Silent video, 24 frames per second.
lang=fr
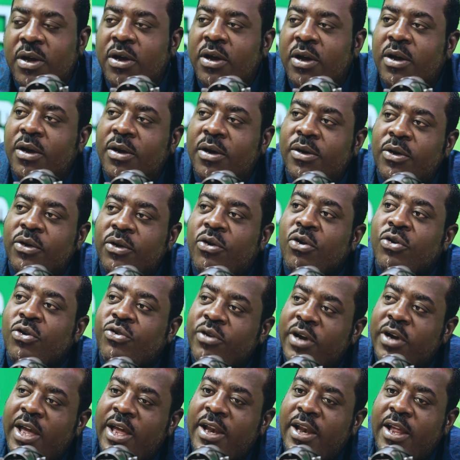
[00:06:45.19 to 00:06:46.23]
euh,
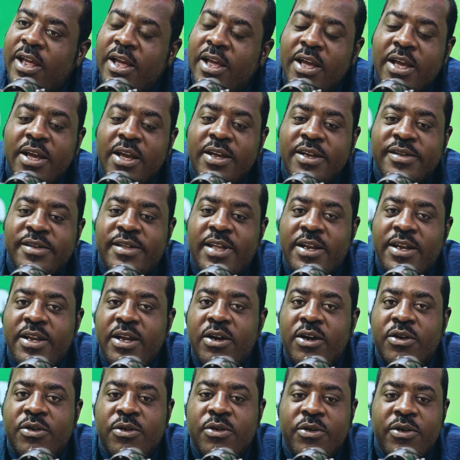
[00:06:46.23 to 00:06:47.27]
culturel. C'est-à-dire
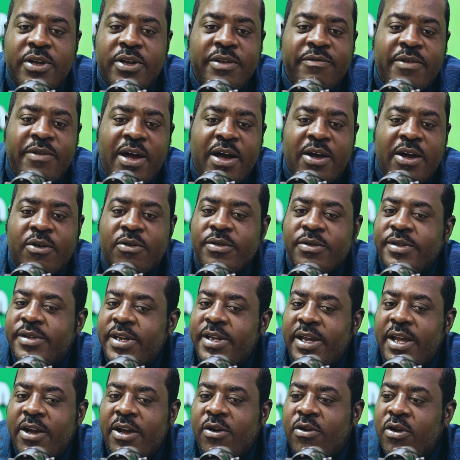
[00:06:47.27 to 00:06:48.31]
qu'il va
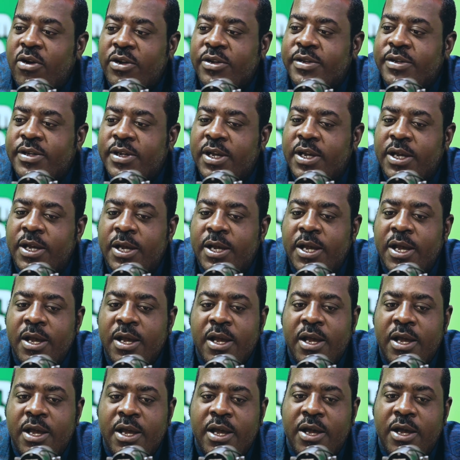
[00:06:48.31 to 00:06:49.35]
raconter un conte
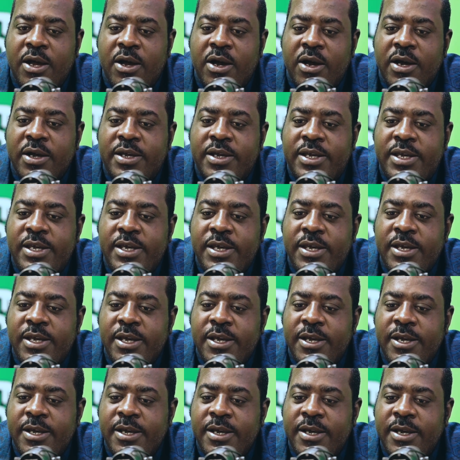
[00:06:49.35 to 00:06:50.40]
euh,
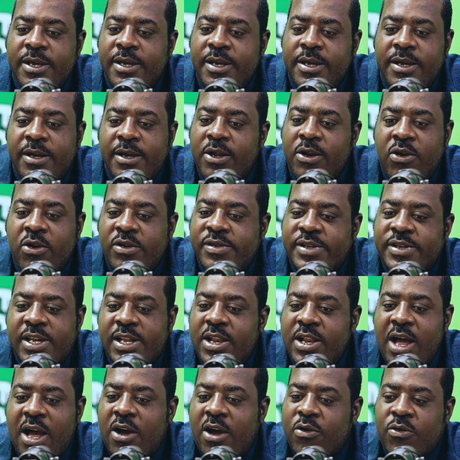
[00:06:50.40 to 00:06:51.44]
qui, lorsqu'il
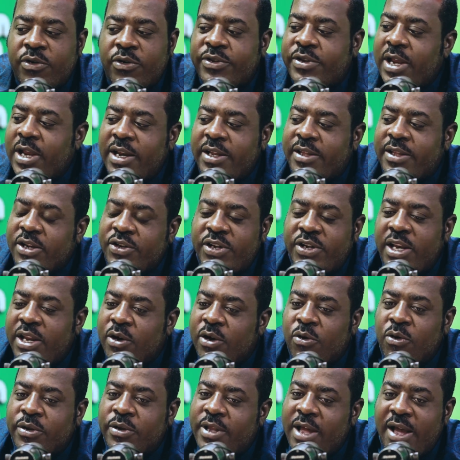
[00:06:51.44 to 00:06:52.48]
l'a raconté, il était chez les
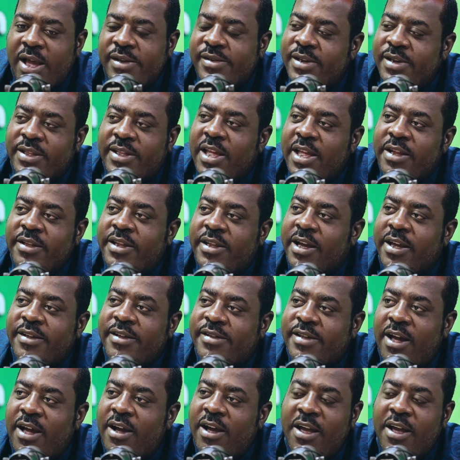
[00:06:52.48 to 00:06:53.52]
quotas, c'était
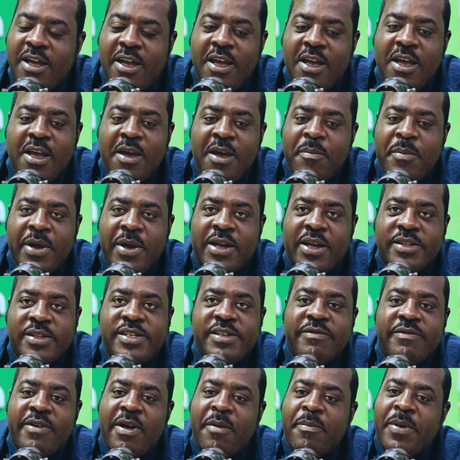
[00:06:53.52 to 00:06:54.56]
intéressant. Mais quand il
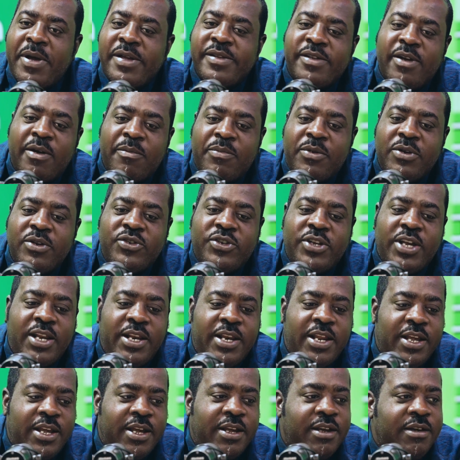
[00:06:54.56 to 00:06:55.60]
va, par exemple, chez
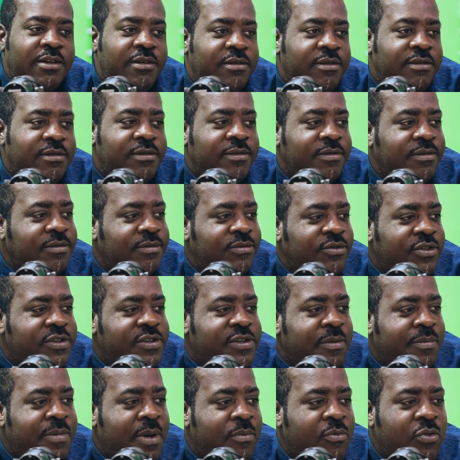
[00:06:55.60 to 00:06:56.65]
les, je sais
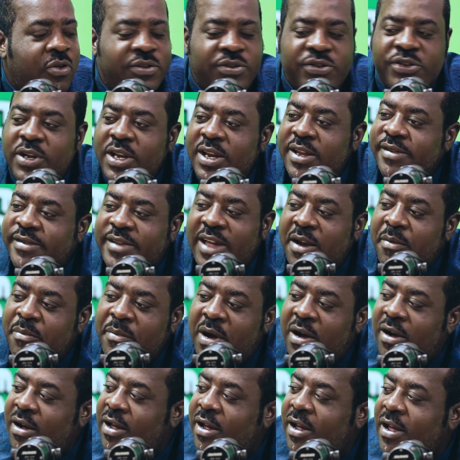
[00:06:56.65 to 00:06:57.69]
pas moi, chez les
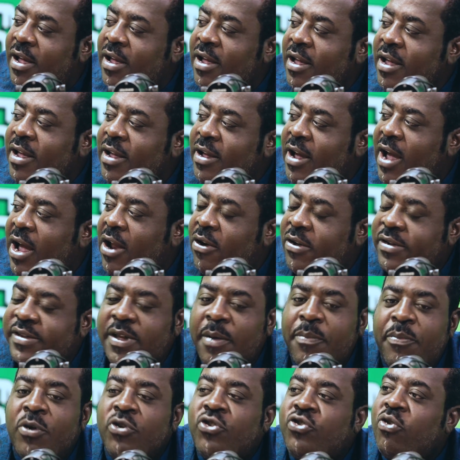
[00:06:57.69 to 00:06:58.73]
Allemands, alors ça
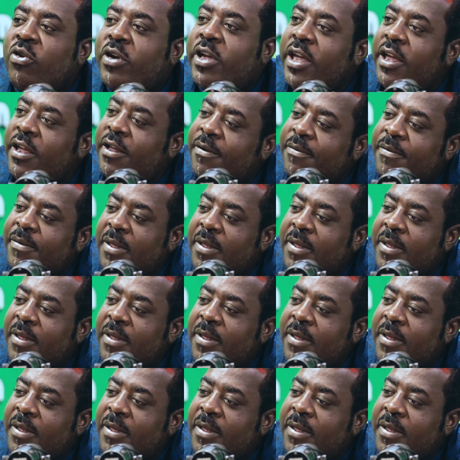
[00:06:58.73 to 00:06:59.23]
peut choquer.